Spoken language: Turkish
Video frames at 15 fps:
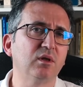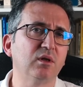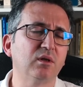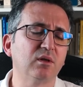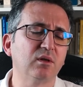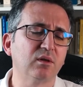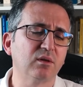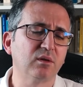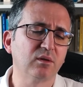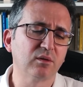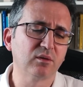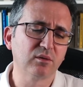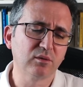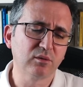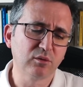e,
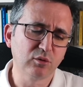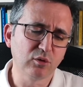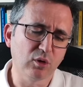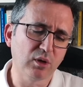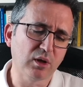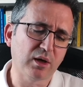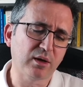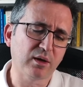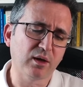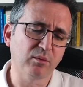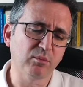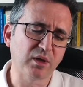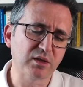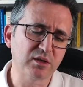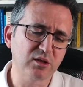ee, dolar
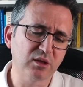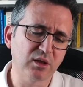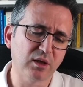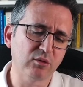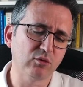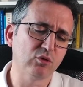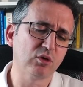almak isteyen,